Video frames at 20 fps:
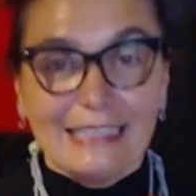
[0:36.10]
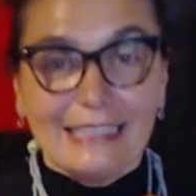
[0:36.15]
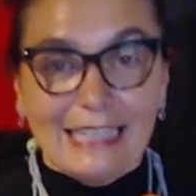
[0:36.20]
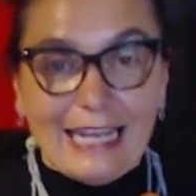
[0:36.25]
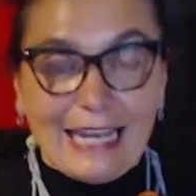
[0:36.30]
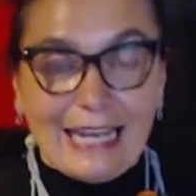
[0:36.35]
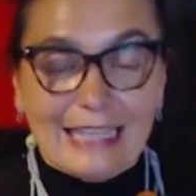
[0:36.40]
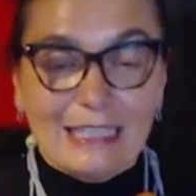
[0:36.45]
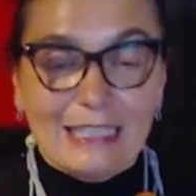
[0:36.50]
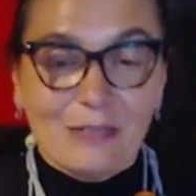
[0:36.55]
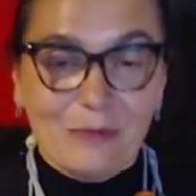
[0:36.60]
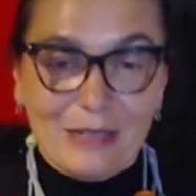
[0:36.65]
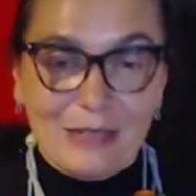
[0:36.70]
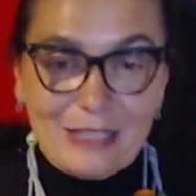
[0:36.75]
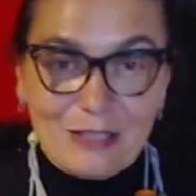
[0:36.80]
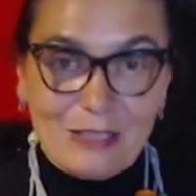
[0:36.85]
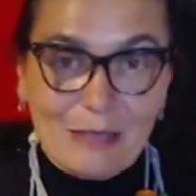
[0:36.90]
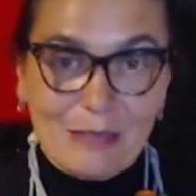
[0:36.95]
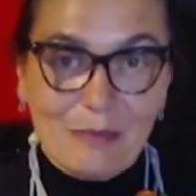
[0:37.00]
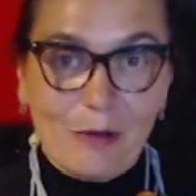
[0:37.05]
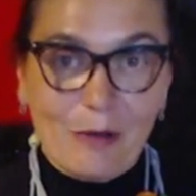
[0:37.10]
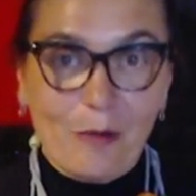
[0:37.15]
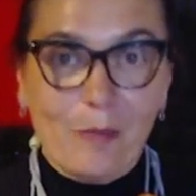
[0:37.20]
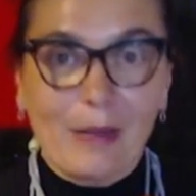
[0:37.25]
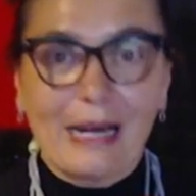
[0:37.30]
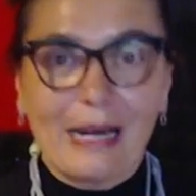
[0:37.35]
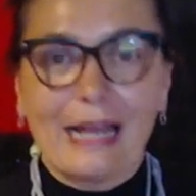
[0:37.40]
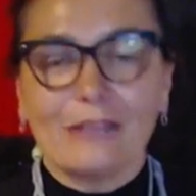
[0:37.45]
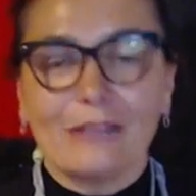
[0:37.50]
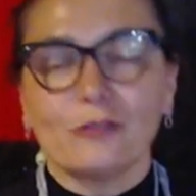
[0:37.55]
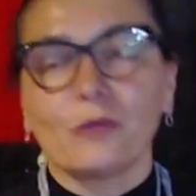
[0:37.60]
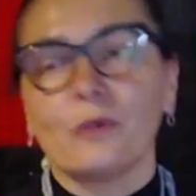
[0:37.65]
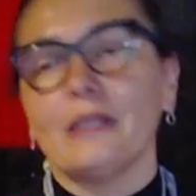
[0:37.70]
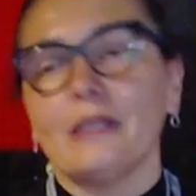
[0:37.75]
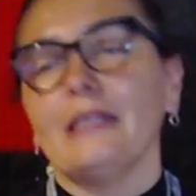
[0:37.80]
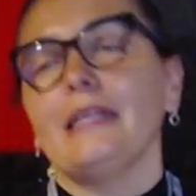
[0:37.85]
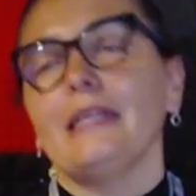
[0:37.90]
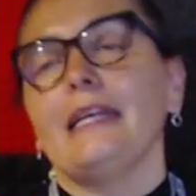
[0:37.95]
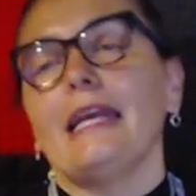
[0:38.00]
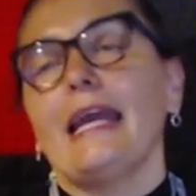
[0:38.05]
e di questo ne abbiamo parlato,
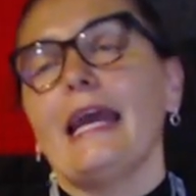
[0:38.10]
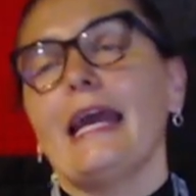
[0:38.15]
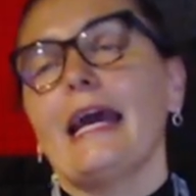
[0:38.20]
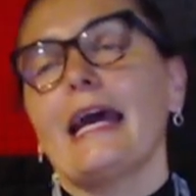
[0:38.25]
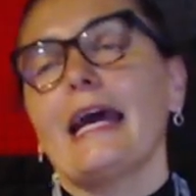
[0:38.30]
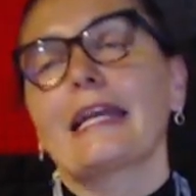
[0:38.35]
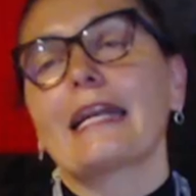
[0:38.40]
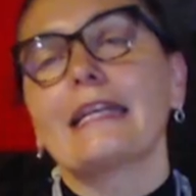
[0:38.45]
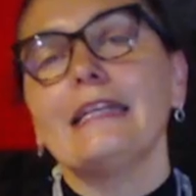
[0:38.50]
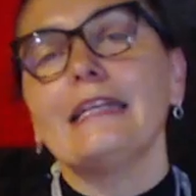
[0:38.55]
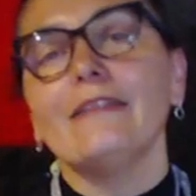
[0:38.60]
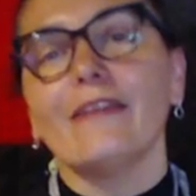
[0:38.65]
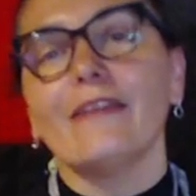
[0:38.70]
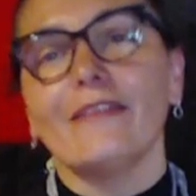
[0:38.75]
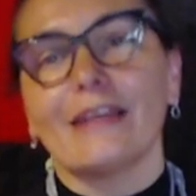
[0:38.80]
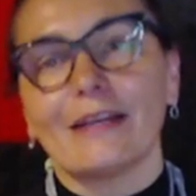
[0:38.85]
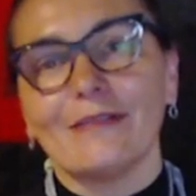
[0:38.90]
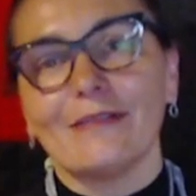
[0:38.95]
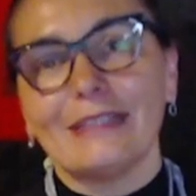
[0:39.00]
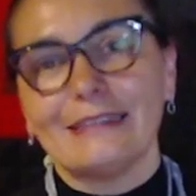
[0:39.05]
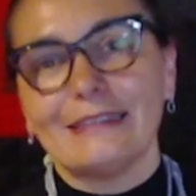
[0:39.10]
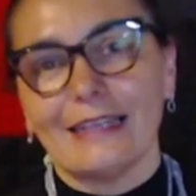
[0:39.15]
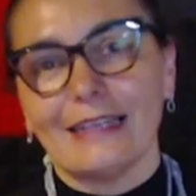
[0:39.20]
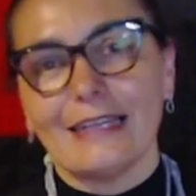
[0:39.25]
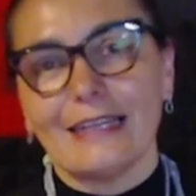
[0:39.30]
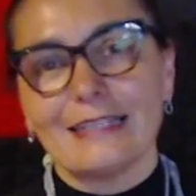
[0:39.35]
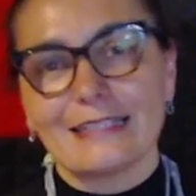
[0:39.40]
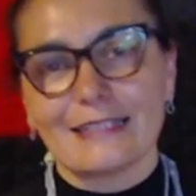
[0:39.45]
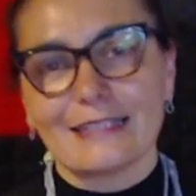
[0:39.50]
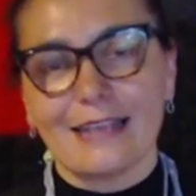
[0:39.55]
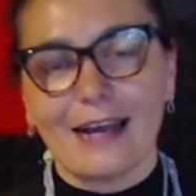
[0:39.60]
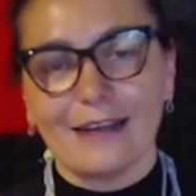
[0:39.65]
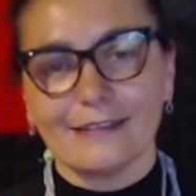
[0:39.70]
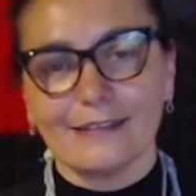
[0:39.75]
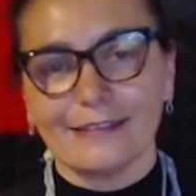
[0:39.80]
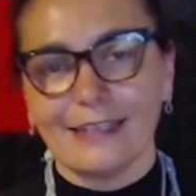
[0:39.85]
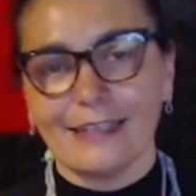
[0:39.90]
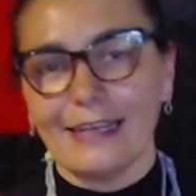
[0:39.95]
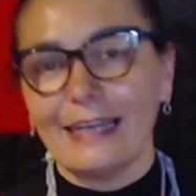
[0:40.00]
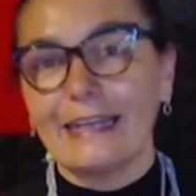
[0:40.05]
quindi è, arriva veramente
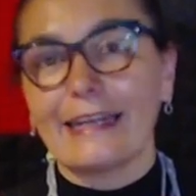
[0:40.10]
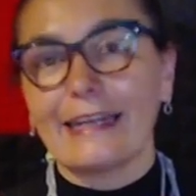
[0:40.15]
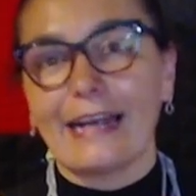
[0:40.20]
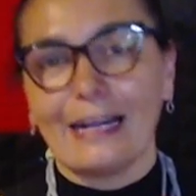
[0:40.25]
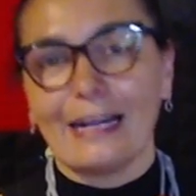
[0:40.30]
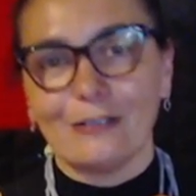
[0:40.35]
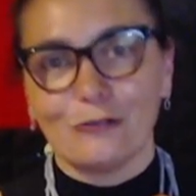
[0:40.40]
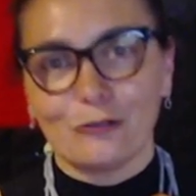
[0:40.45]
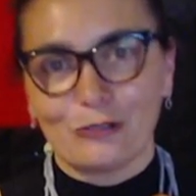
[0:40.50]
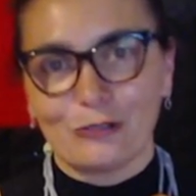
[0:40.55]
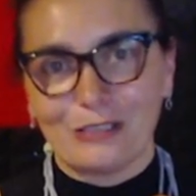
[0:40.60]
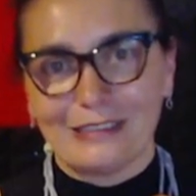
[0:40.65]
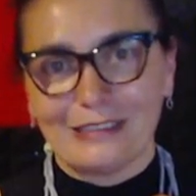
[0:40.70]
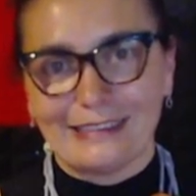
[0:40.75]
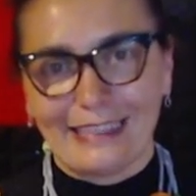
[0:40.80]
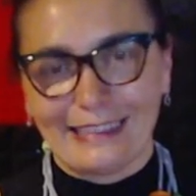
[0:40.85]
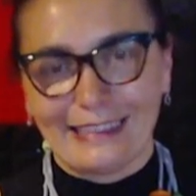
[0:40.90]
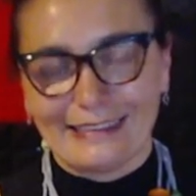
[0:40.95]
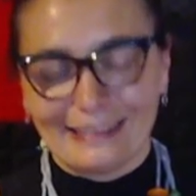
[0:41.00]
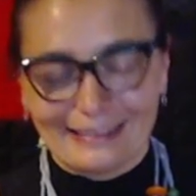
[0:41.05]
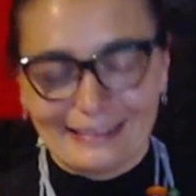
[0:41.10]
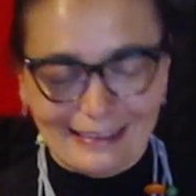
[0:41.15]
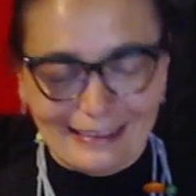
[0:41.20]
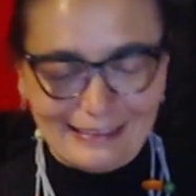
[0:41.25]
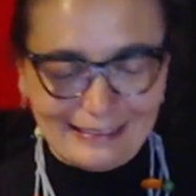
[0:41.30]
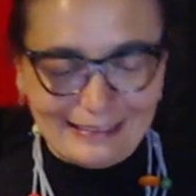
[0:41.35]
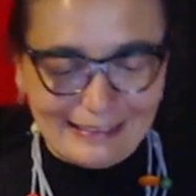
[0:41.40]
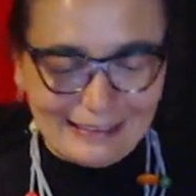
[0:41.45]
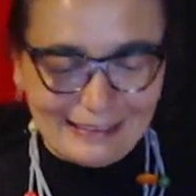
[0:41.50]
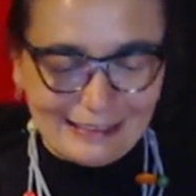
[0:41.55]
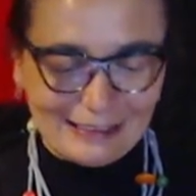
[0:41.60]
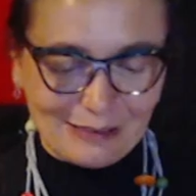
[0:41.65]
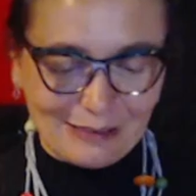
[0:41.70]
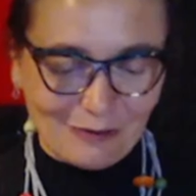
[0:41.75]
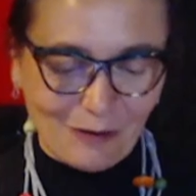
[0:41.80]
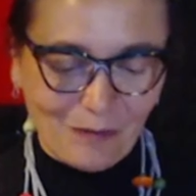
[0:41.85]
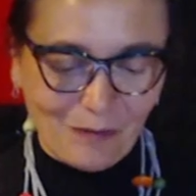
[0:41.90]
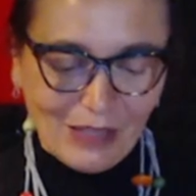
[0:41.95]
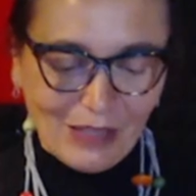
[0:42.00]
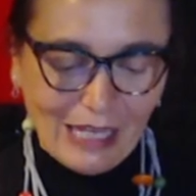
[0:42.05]
l'estate e il caldo si sente
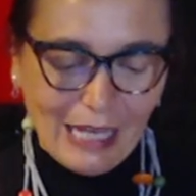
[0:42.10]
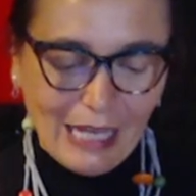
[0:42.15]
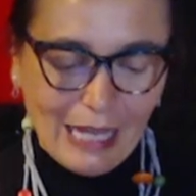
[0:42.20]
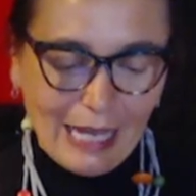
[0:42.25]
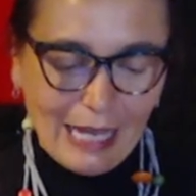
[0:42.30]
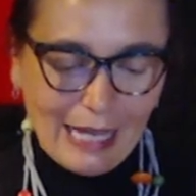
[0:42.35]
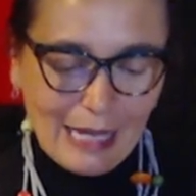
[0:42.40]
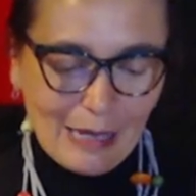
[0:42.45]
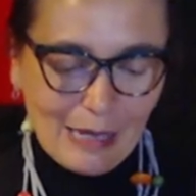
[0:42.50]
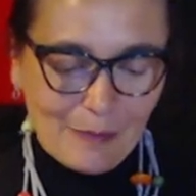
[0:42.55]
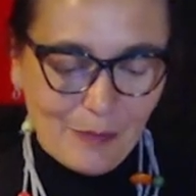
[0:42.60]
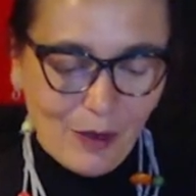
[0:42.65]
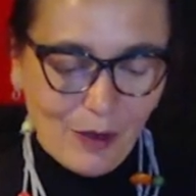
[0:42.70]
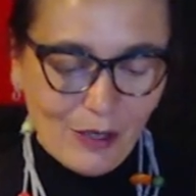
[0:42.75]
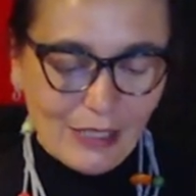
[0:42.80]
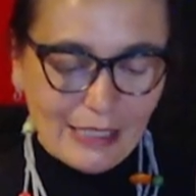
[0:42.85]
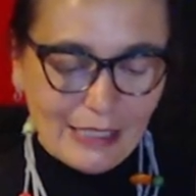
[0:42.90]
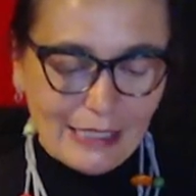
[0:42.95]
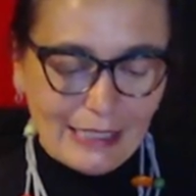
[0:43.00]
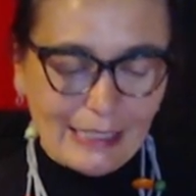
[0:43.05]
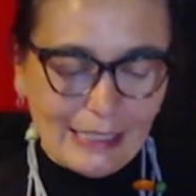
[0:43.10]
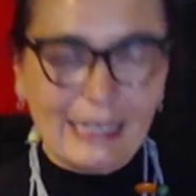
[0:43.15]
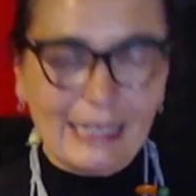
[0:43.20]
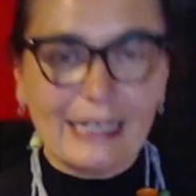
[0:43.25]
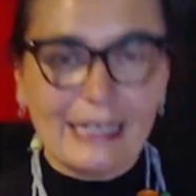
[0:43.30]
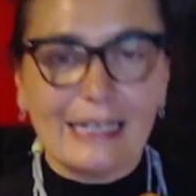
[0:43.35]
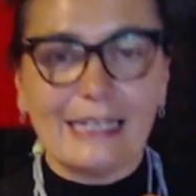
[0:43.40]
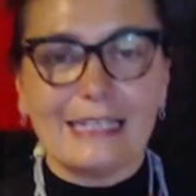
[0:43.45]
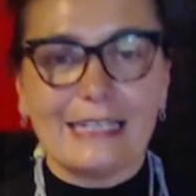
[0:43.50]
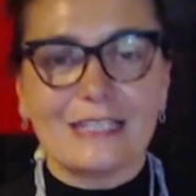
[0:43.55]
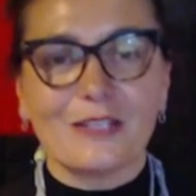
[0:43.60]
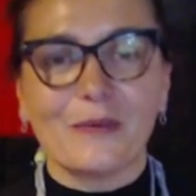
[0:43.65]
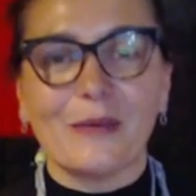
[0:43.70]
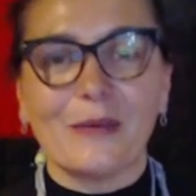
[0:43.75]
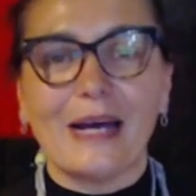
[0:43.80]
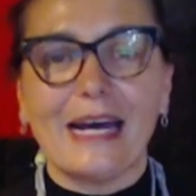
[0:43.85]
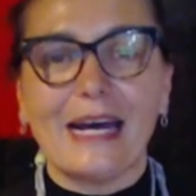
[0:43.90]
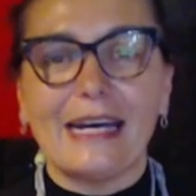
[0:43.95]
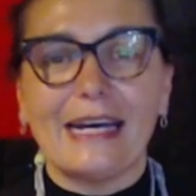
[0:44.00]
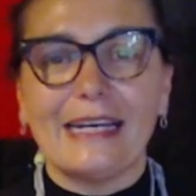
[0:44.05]
tantissimo. Eh, poi eh,
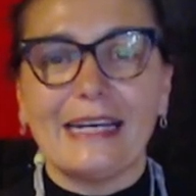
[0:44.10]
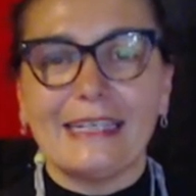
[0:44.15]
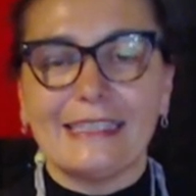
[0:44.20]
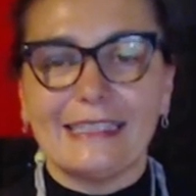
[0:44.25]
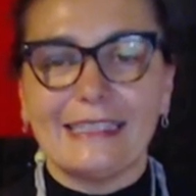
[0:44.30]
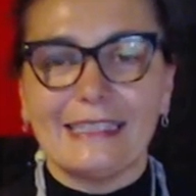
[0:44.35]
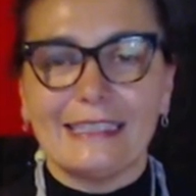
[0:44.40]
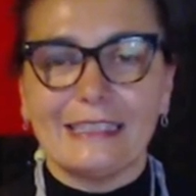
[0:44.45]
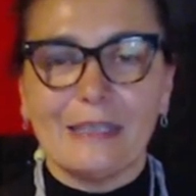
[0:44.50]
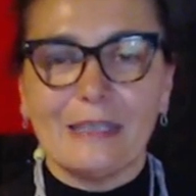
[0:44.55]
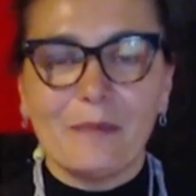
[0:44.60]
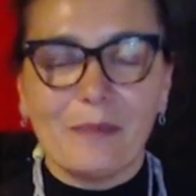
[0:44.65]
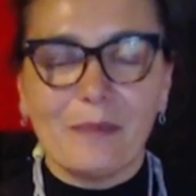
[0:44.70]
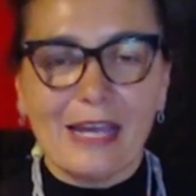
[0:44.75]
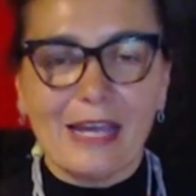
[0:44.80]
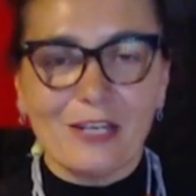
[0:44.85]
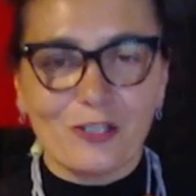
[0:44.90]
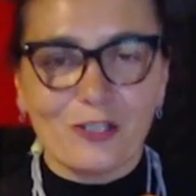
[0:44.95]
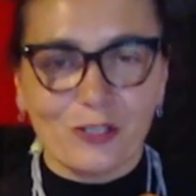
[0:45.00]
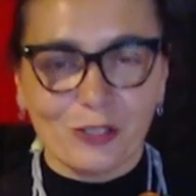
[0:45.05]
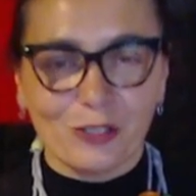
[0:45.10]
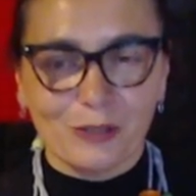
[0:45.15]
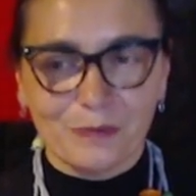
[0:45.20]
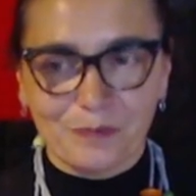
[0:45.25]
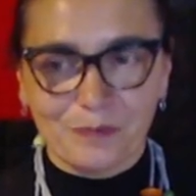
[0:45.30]
insomma eh, Depeche